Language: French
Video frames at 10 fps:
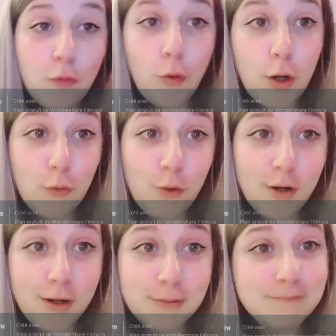Voilà,
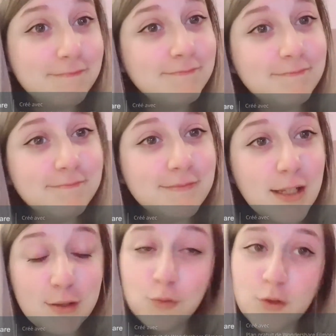voilà.
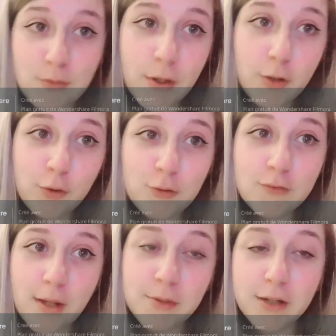Et sinon, j'espère que tu
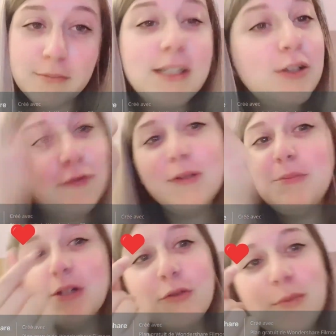vas bien. Et je te fais plein de